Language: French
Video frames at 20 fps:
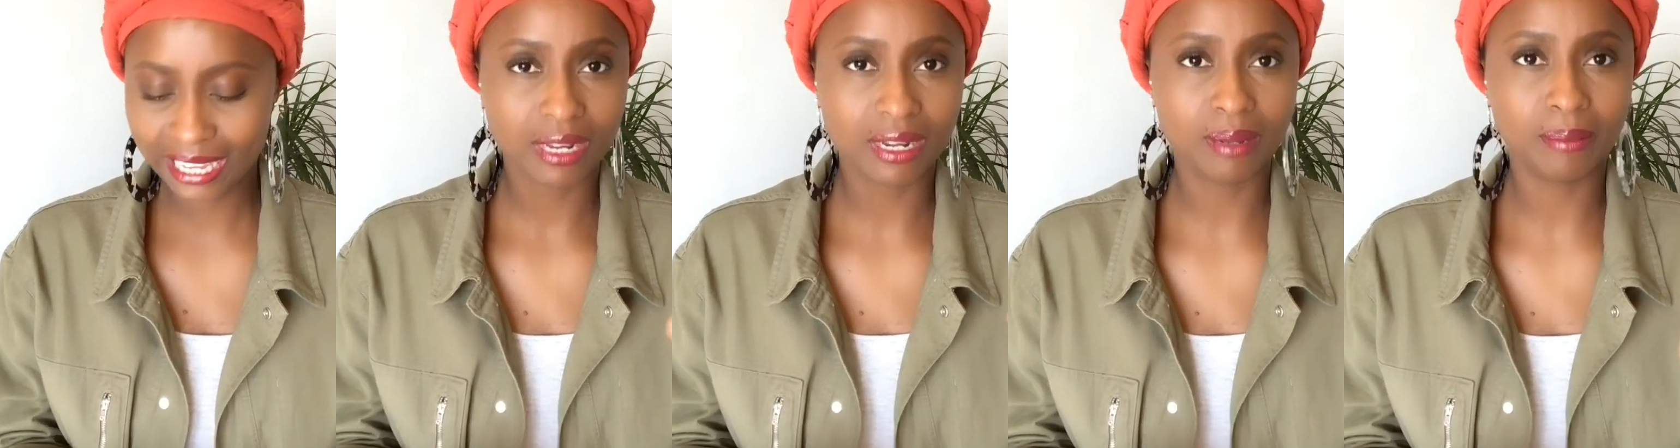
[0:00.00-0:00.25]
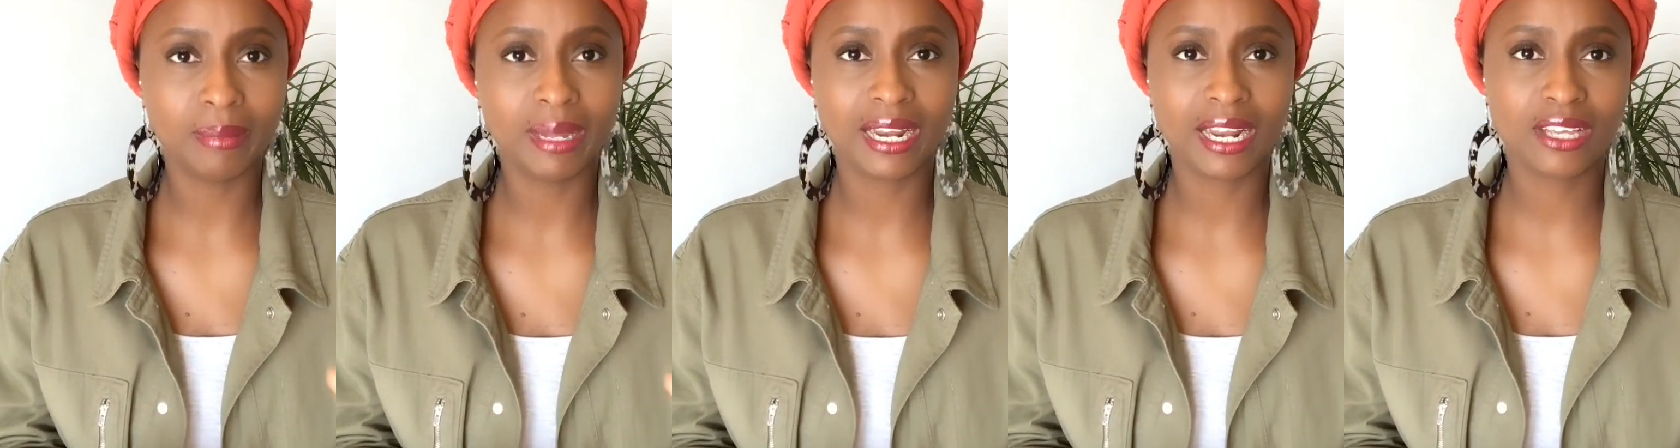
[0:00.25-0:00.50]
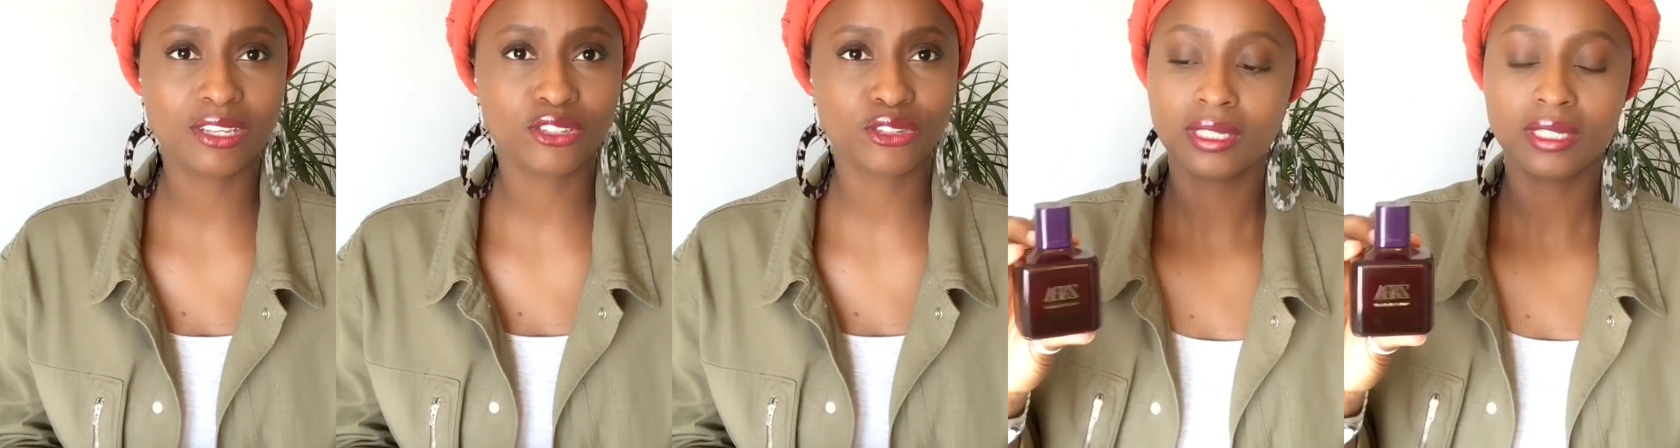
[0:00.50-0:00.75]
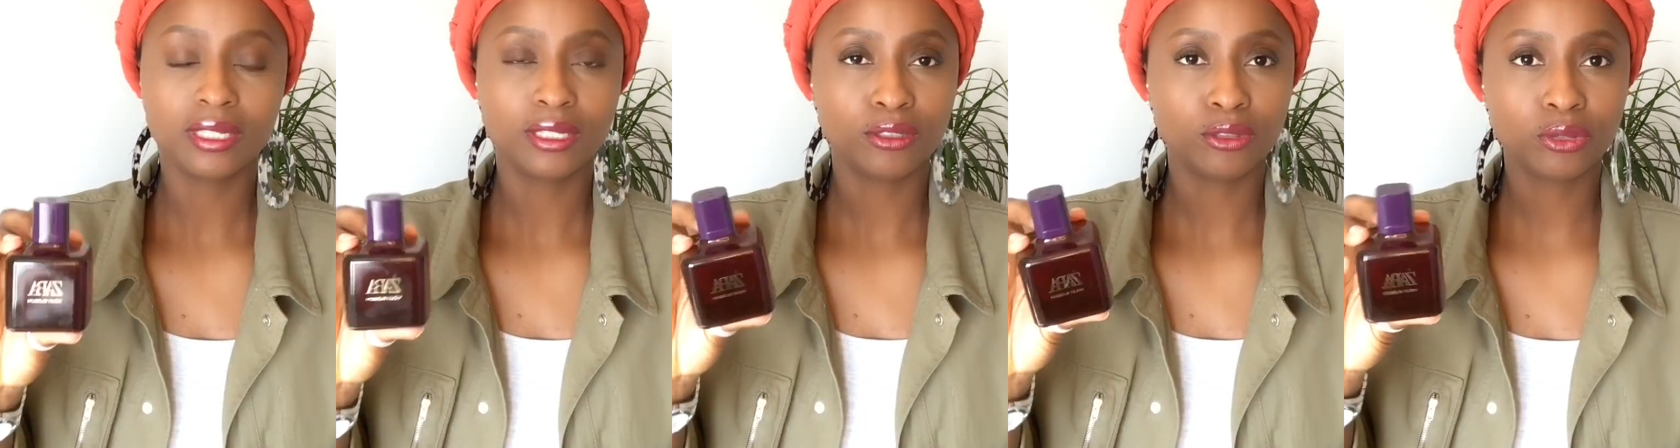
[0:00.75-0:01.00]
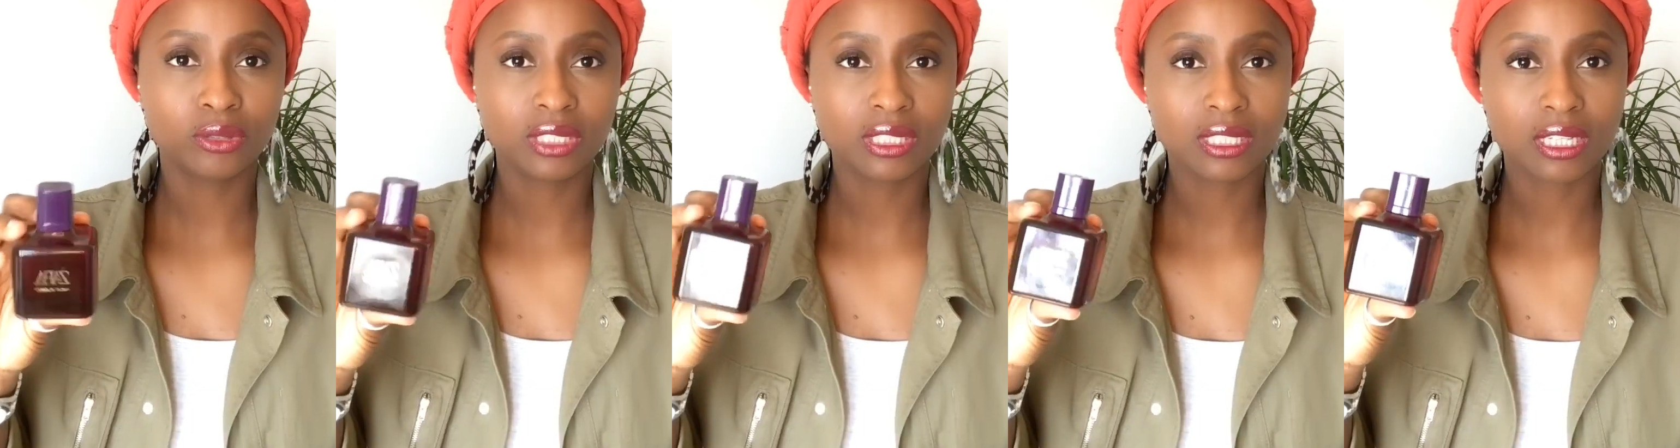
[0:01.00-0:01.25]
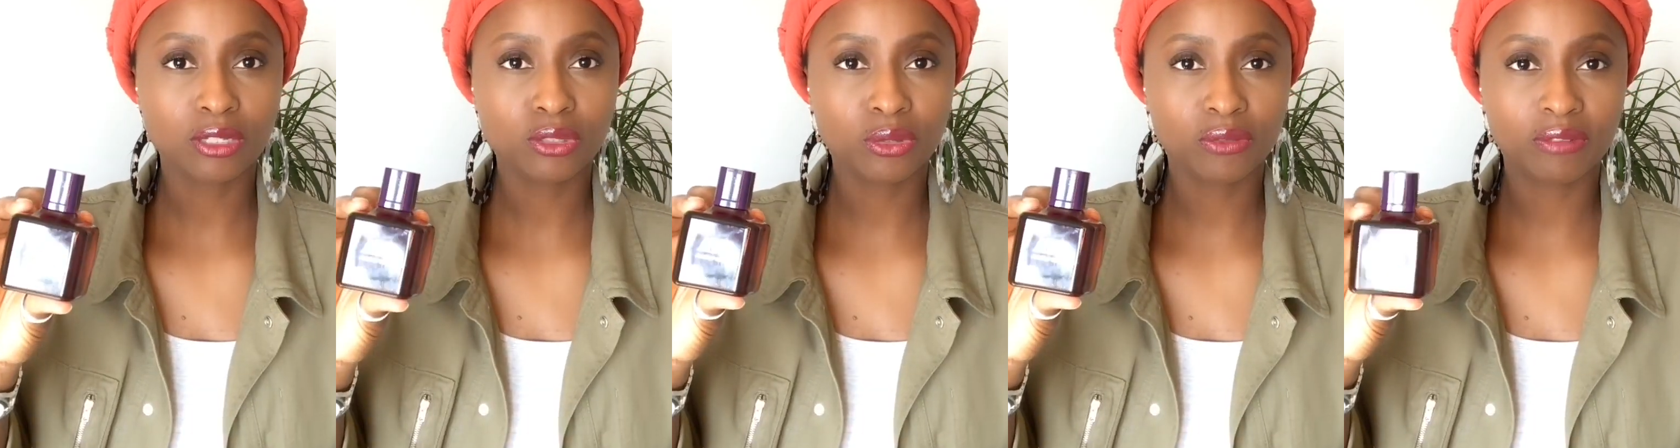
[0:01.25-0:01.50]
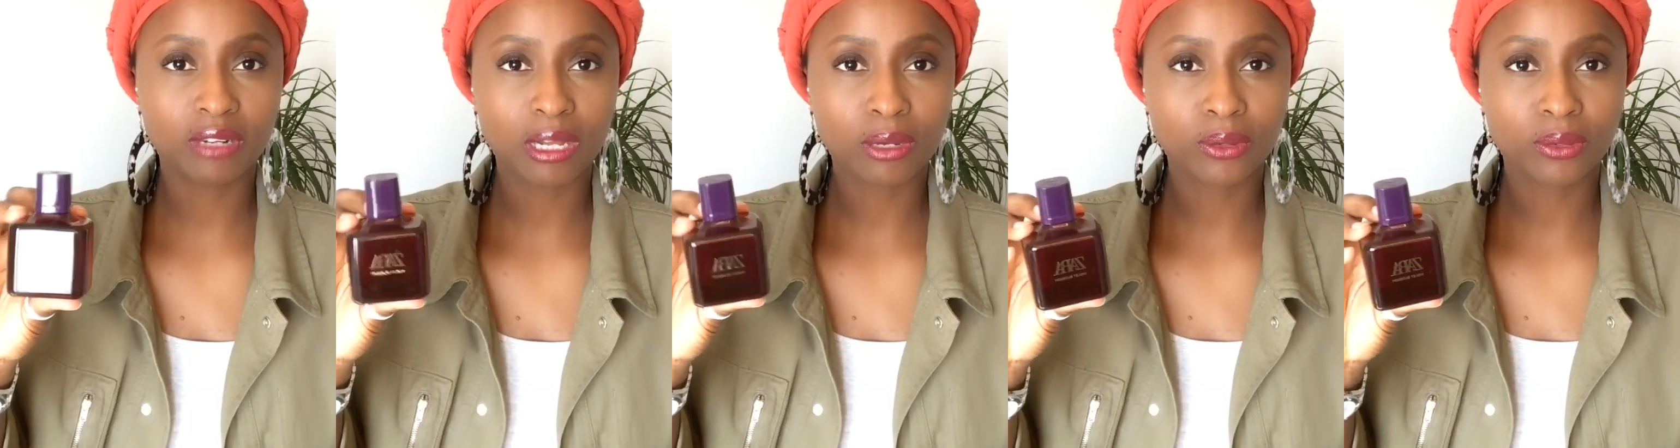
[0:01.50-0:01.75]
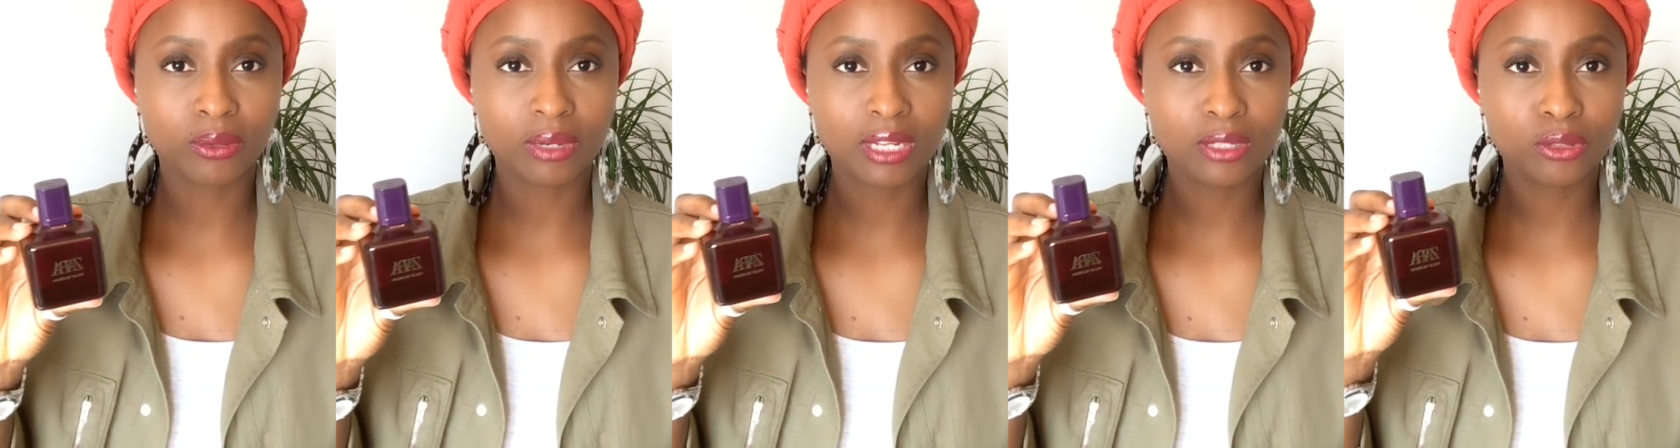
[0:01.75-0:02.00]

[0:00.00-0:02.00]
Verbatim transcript: l'emballage. Donc ce sera ce flacon-là de